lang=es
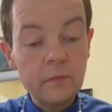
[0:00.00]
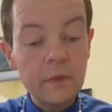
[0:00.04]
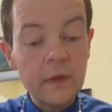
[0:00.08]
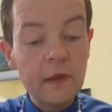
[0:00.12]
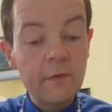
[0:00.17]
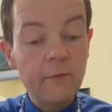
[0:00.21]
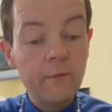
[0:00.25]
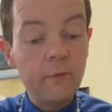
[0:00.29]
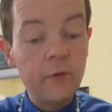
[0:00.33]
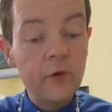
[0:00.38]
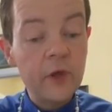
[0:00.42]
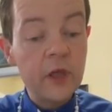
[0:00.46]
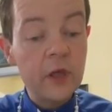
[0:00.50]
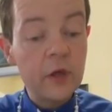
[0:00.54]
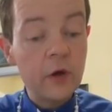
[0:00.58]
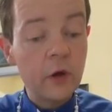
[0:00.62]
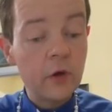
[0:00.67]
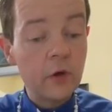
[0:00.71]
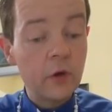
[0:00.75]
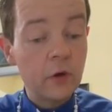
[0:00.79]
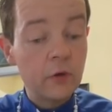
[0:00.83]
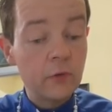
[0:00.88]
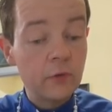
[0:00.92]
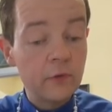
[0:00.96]
fui
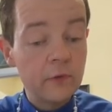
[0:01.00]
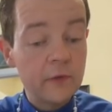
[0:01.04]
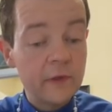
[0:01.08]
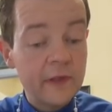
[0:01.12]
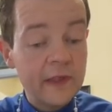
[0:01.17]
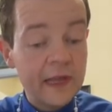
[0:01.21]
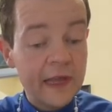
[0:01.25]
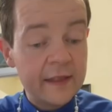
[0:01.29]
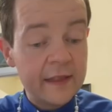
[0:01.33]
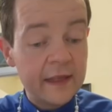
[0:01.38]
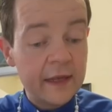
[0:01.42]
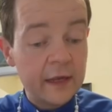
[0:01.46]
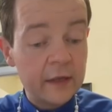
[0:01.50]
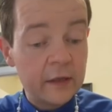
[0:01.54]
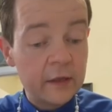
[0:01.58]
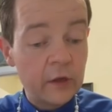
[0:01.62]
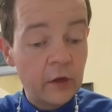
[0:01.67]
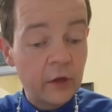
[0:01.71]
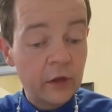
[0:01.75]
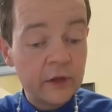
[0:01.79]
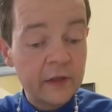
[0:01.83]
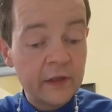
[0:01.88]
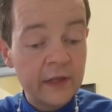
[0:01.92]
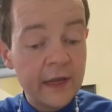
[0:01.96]
yo con un
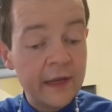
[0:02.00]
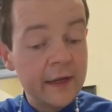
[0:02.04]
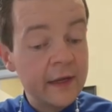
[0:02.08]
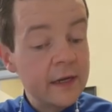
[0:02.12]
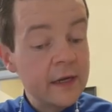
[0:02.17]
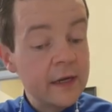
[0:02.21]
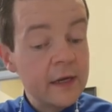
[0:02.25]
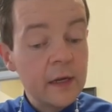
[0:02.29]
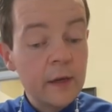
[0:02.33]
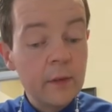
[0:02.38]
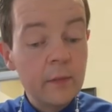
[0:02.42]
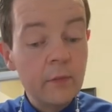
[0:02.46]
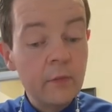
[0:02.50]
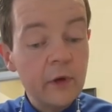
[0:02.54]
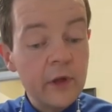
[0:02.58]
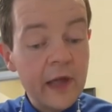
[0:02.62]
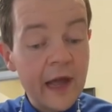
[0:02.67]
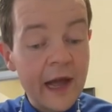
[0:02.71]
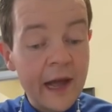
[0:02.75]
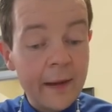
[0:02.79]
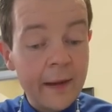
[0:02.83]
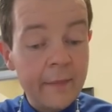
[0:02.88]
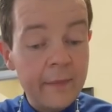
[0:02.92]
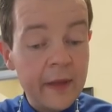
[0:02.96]
sacerdote
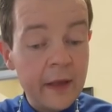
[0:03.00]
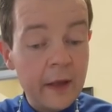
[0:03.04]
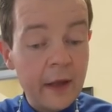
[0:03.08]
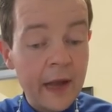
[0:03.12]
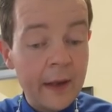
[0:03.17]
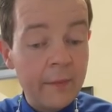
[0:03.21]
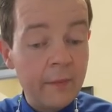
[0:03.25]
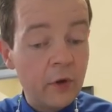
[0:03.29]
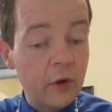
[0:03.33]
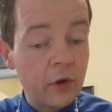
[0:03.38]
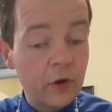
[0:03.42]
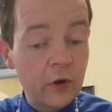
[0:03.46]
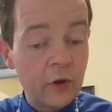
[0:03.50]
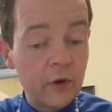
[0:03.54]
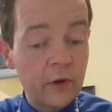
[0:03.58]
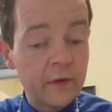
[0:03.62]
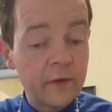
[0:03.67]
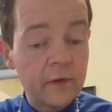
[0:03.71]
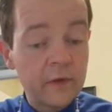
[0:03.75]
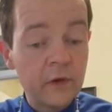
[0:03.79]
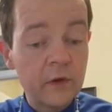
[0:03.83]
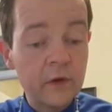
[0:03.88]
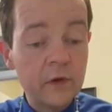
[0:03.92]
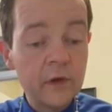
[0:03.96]
muy
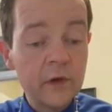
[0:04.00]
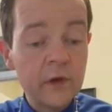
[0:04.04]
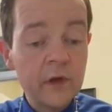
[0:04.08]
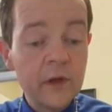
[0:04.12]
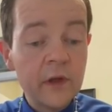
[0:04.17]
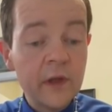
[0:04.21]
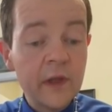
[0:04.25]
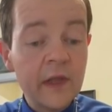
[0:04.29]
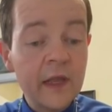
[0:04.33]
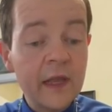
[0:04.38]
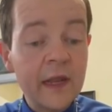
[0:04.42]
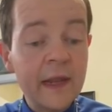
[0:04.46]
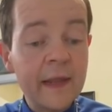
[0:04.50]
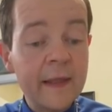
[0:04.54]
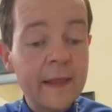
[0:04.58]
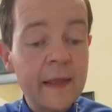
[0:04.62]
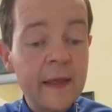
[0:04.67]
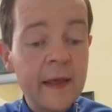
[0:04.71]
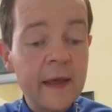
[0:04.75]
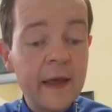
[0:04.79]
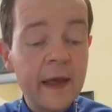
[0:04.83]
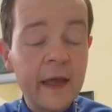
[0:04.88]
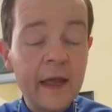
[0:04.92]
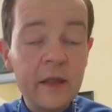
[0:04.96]
amoroso y le
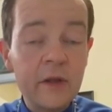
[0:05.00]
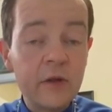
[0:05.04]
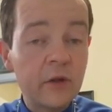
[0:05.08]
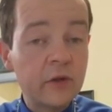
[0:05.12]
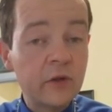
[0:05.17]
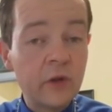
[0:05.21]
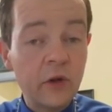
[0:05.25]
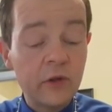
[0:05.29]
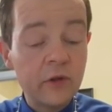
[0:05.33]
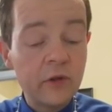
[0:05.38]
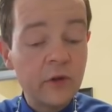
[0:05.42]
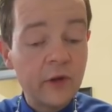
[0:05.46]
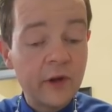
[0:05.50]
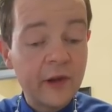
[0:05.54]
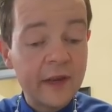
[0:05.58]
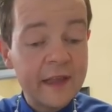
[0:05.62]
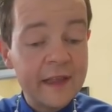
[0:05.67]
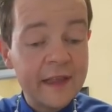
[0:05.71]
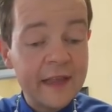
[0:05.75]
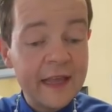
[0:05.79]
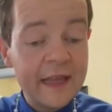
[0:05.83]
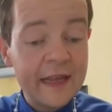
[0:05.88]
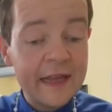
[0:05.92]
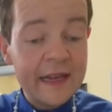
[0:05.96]
dije yo todo
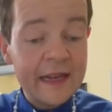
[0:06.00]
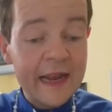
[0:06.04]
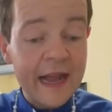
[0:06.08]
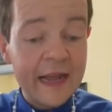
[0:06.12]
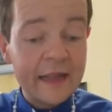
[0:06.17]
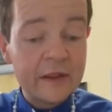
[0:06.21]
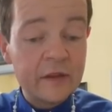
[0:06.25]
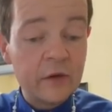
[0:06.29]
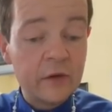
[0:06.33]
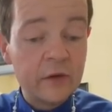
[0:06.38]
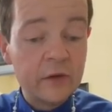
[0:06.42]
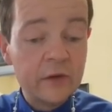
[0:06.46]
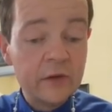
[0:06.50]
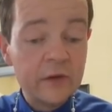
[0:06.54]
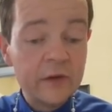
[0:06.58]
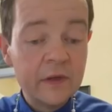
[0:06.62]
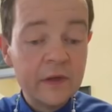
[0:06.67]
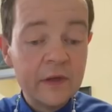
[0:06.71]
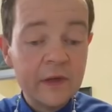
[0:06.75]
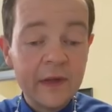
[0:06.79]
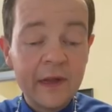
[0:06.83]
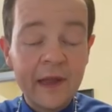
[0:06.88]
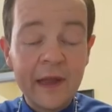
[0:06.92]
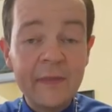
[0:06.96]
resignado,
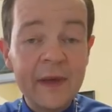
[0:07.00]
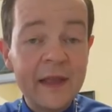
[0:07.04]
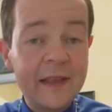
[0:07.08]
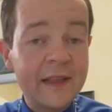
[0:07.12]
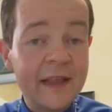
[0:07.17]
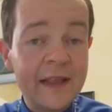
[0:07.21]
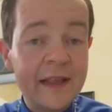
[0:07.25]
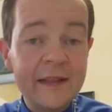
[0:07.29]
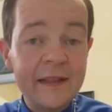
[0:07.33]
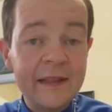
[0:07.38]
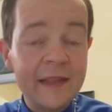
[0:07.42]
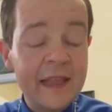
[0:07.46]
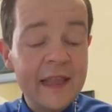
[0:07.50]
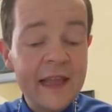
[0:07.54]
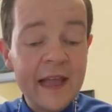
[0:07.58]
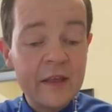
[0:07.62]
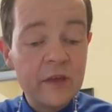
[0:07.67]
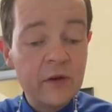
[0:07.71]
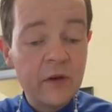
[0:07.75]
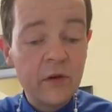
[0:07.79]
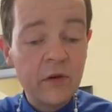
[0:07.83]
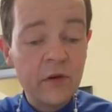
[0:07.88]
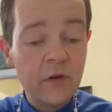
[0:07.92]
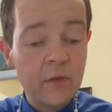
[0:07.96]
me sentía
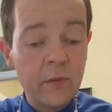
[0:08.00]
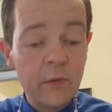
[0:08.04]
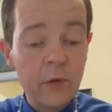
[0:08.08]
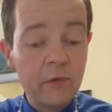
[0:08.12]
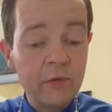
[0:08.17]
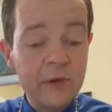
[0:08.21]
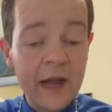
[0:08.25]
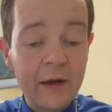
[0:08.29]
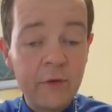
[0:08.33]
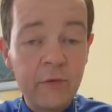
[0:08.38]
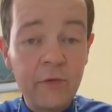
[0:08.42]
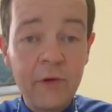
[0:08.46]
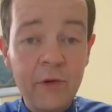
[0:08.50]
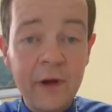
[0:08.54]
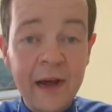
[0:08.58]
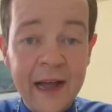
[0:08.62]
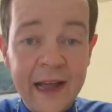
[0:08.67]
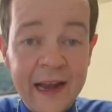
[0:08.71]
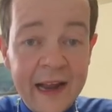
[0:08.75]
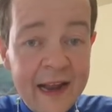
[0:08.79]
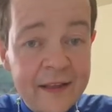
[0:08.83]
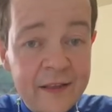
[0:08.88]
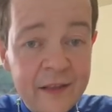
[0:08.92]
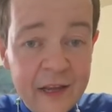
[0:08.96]
yo como una
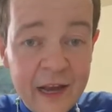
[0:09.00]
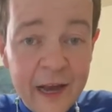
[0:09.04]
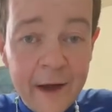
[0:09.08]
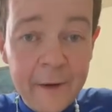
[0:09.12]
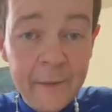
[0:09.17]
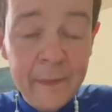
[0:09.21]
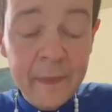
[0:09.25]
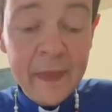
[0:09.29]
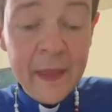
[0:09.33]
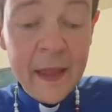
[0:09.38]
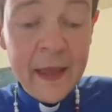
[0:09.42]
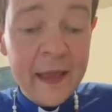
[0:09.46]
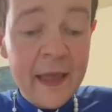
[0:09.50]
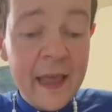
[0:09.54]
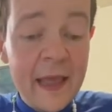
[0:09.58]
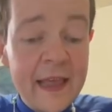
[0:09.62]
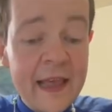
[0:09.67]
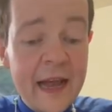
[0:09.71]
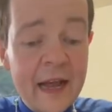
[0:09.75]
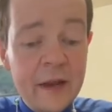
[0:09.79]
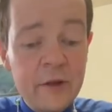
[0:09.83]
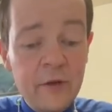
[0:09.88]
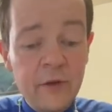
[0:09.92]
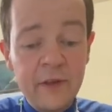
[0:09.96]
cucaracha, que
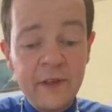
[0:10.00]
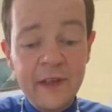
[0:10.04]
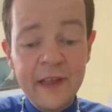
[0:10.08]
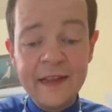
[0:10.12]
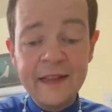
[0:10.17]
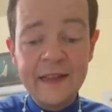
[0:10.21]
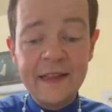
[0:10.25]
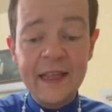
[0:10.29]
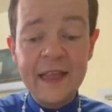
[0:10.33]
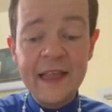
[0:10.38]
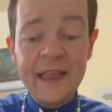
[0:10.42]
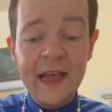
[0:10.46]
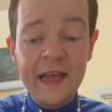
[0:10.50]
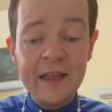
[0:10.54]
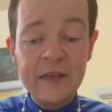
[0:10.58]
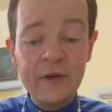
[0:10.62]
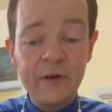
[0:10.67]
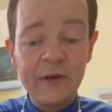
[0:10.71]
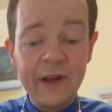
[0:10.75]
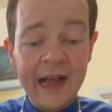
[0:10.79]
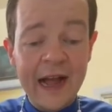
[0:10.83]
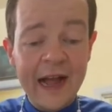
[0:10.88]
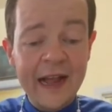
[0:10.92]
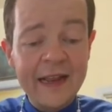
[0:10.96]
ya no sentía
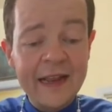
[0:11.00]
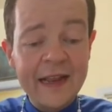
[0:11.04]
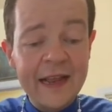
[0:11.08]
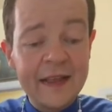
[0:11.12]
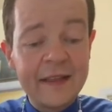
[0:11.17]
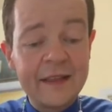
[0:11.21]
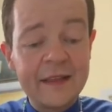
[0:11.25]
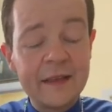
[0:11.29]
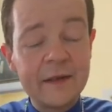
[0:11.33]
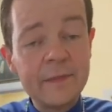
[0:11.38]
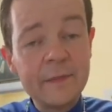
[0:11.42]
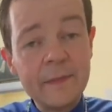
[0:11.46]
yo ganas